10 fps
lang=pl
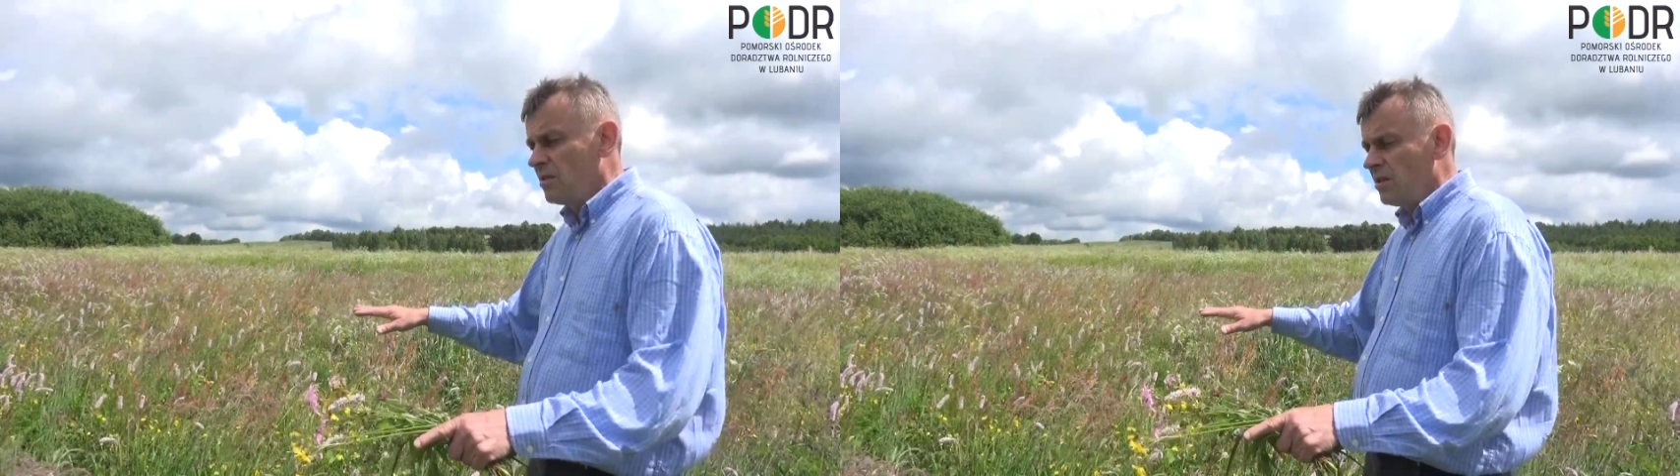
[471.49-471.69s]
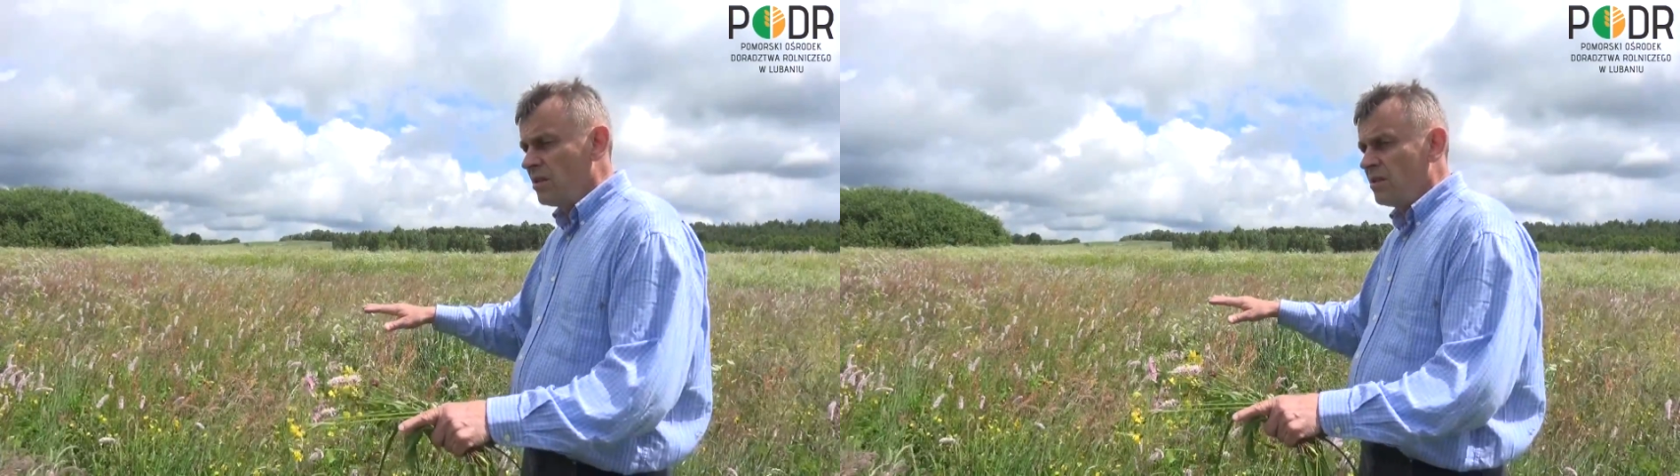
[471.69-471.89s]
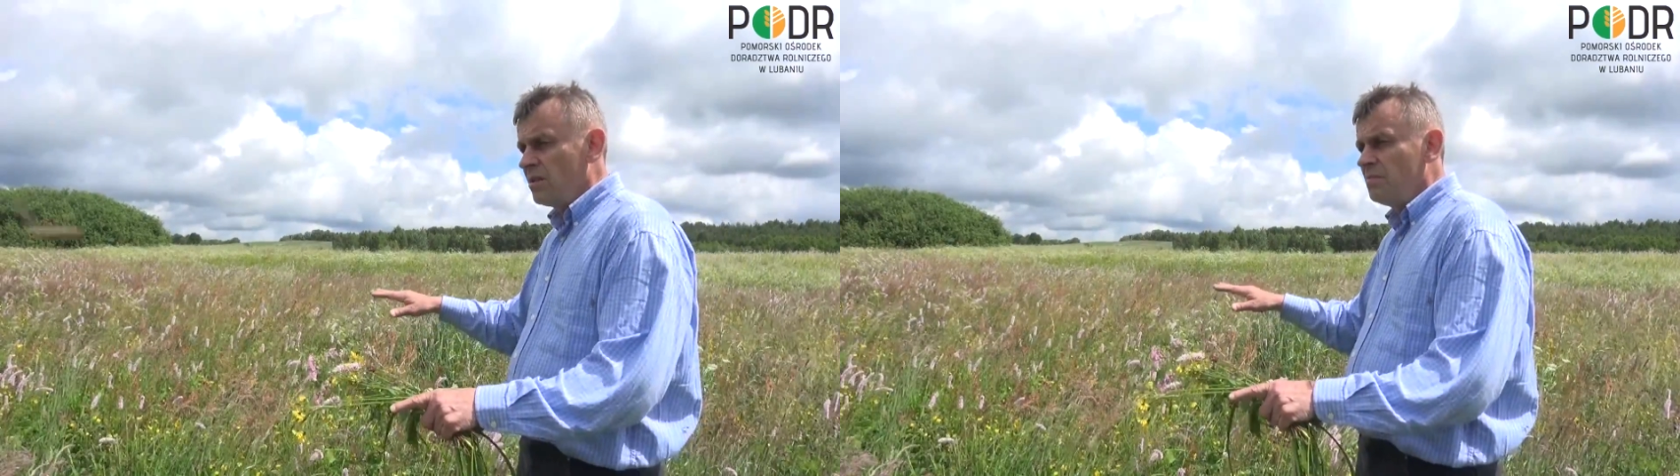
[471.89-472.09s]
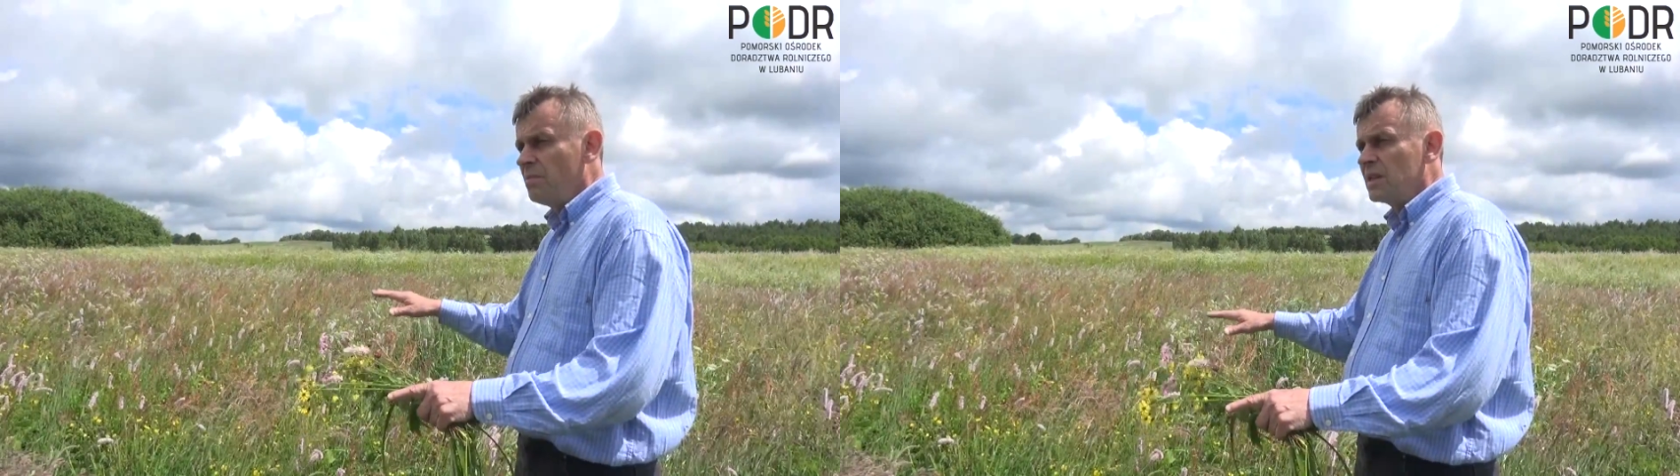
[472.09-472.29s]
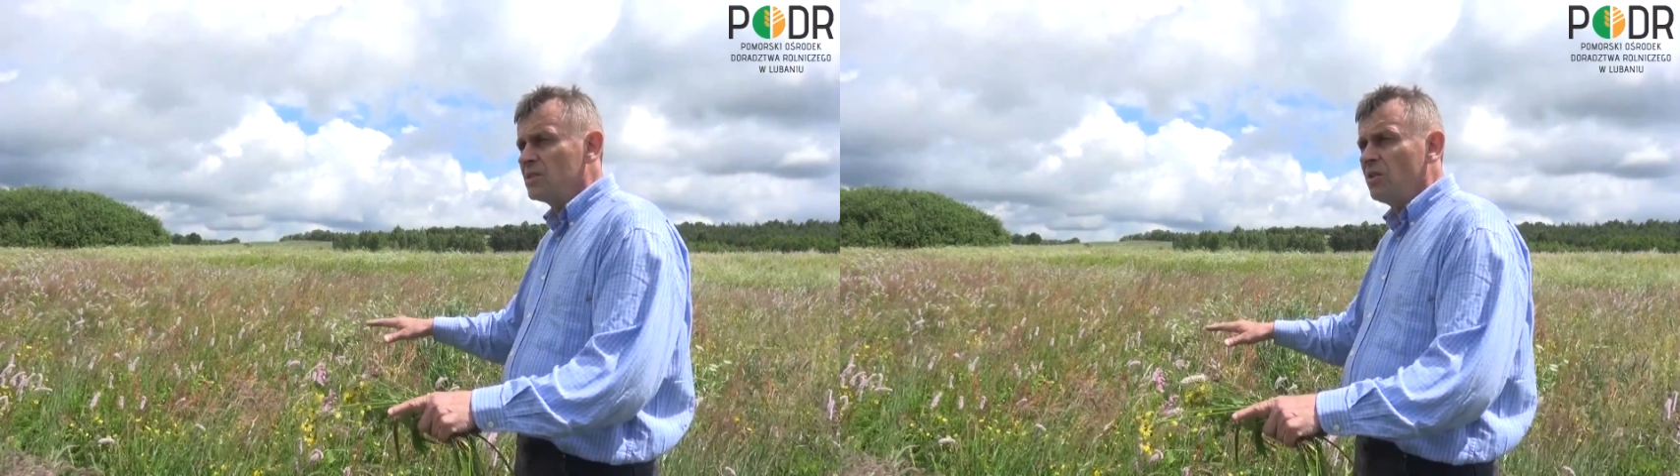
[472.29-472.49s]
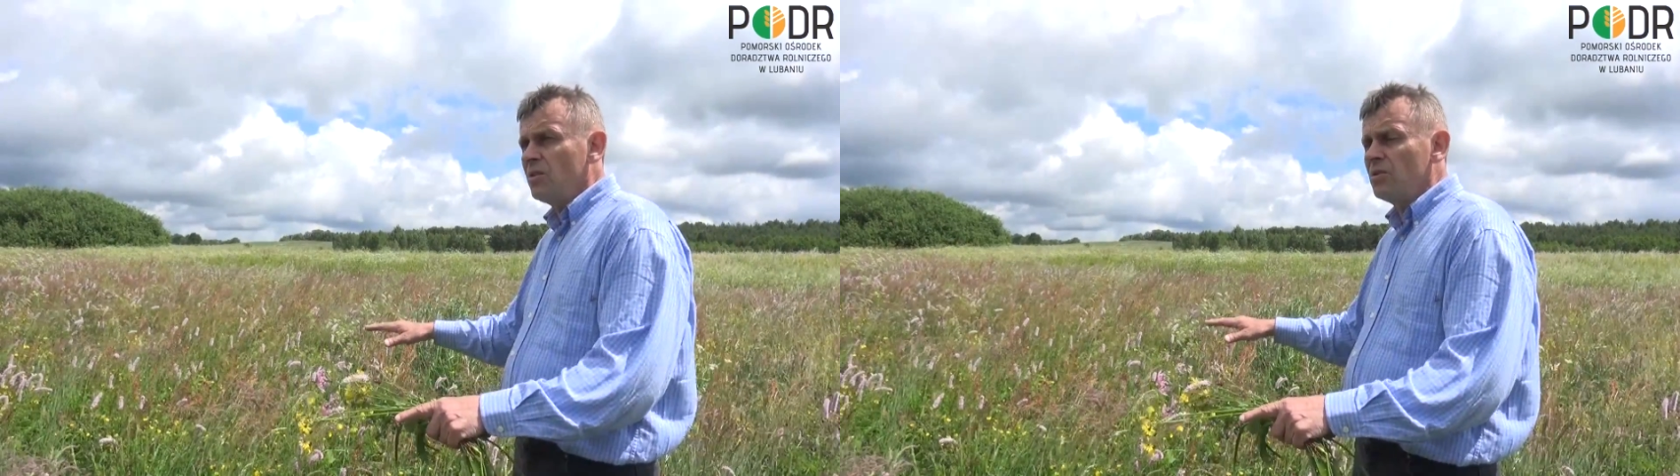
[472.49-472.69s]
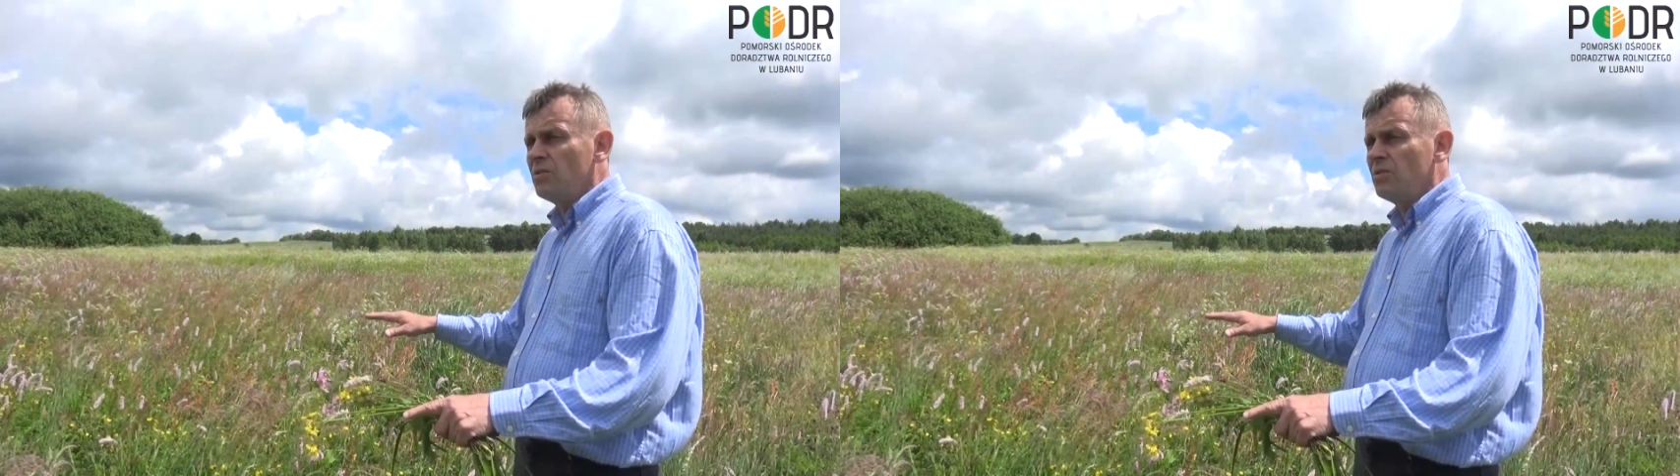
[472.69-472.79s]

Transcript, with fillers: Y, bardzo